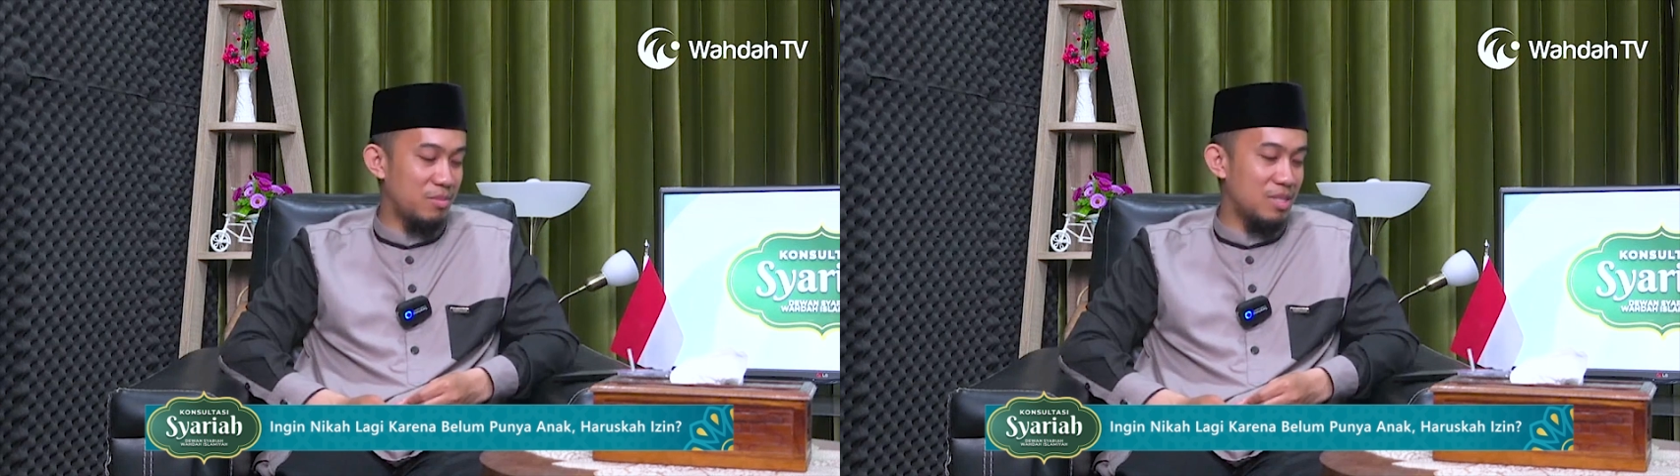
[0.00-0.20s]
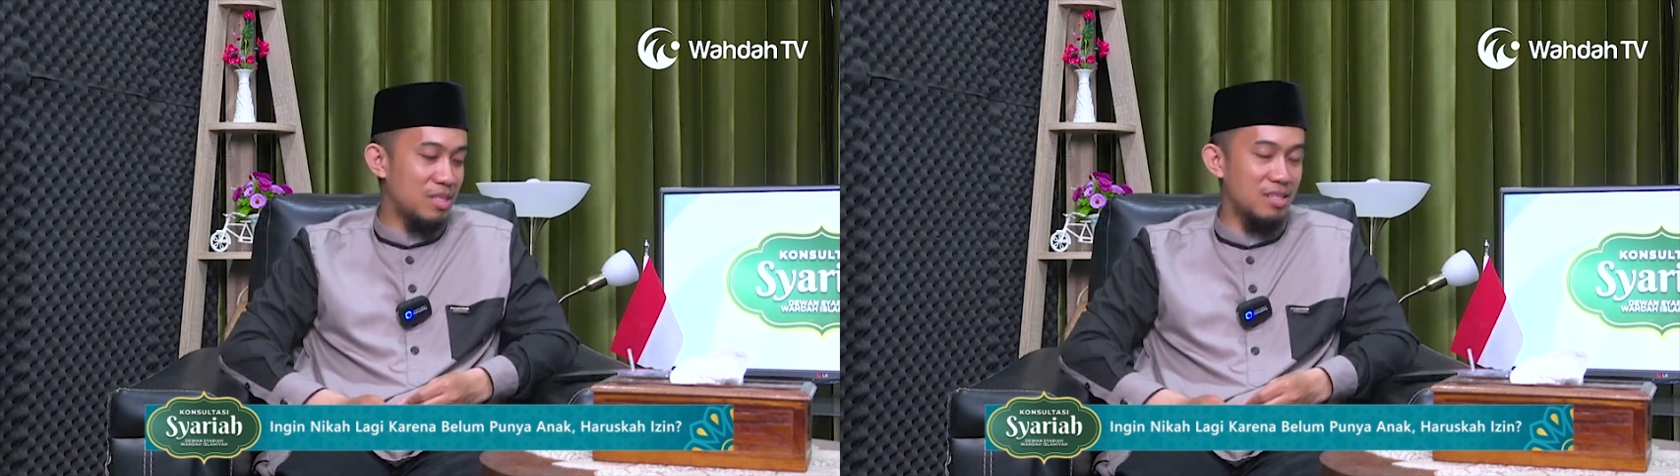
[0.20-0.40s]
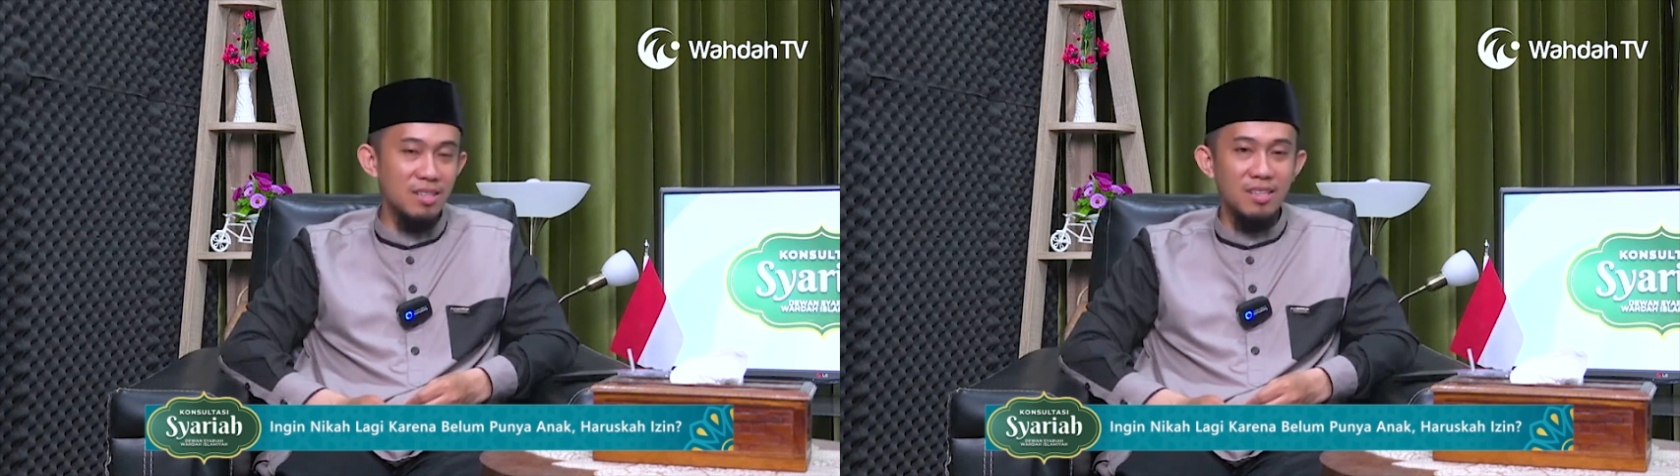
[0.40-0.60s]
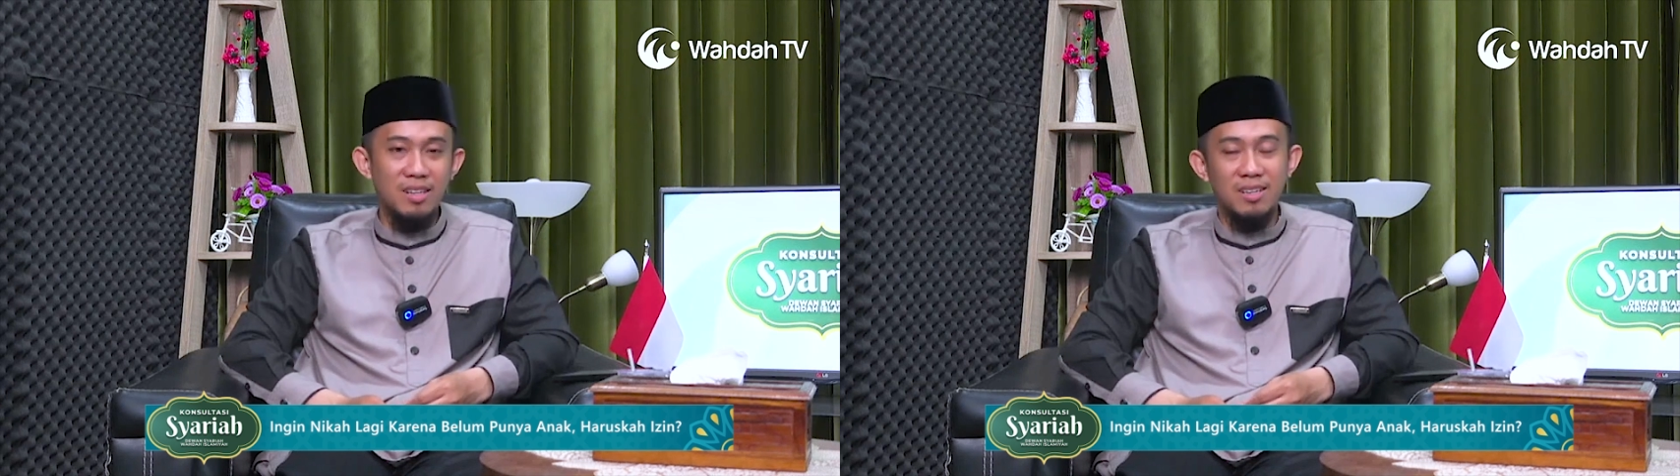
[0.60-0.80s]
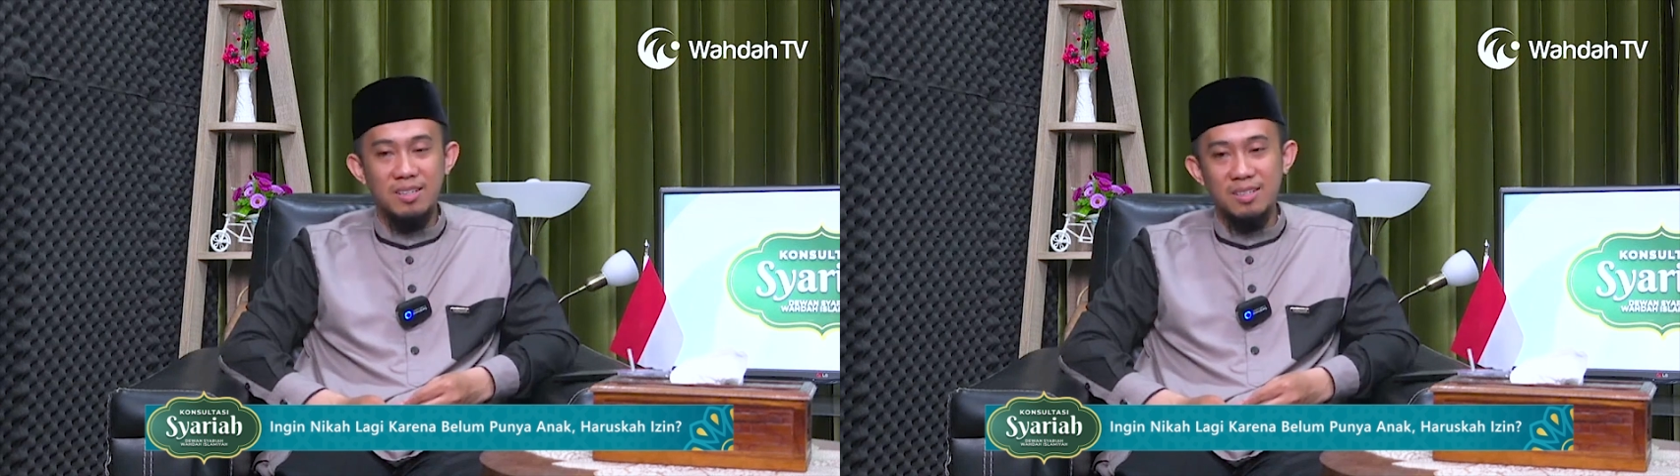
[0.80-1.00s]
bisa
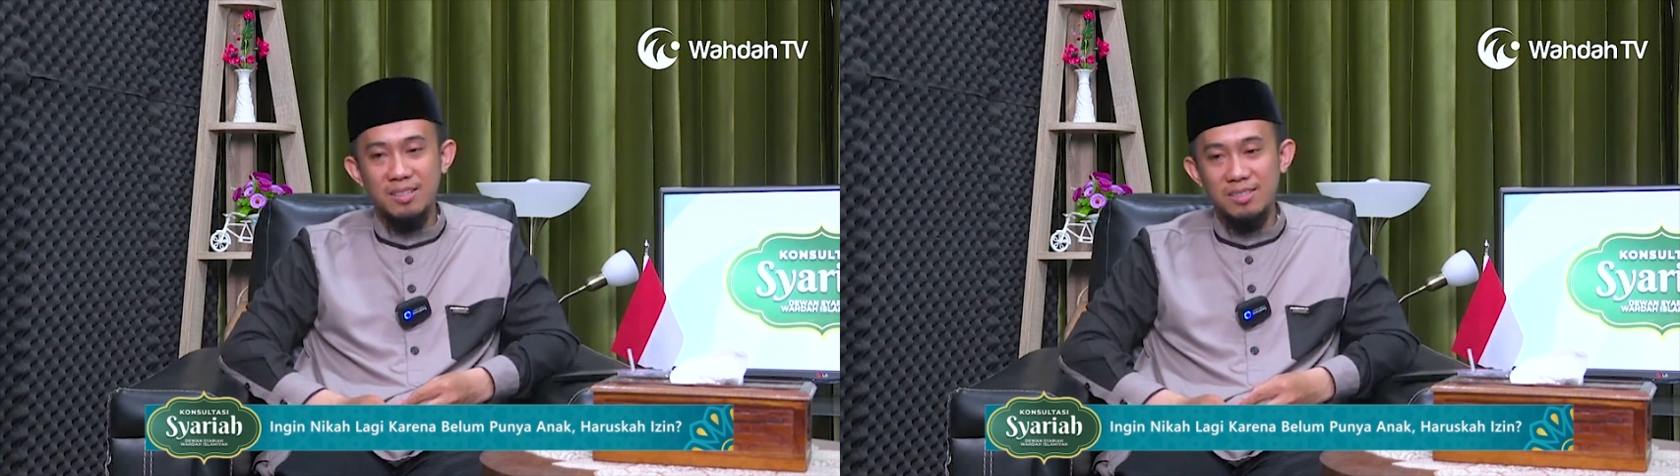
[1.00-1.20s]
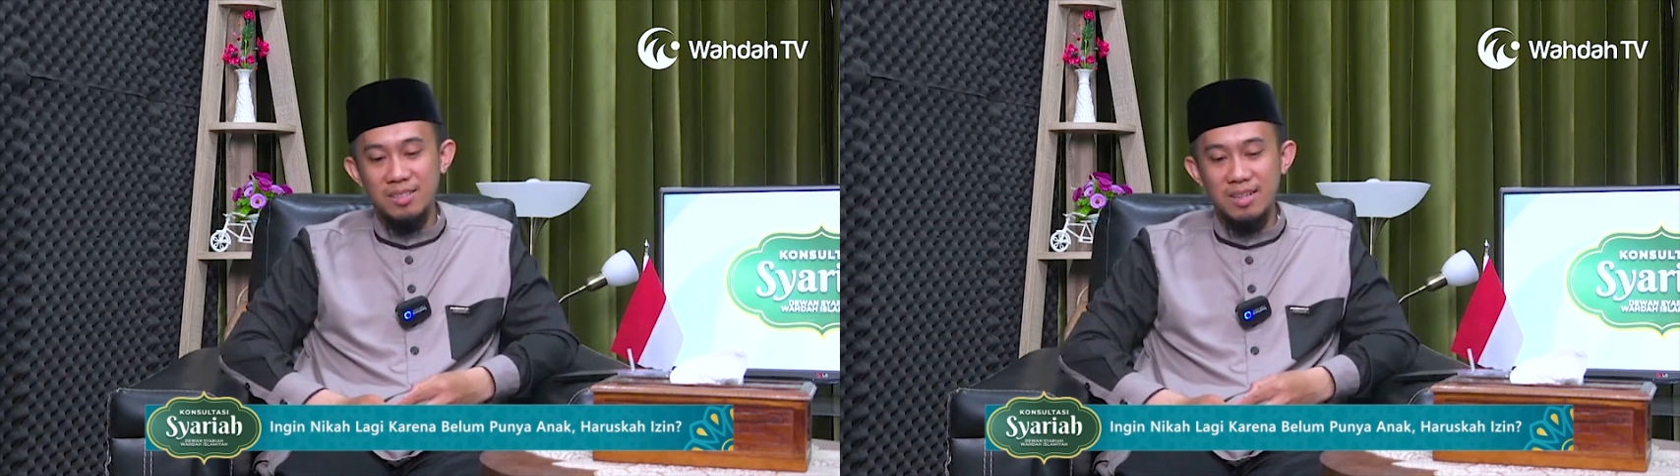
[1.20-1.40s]
saja eh,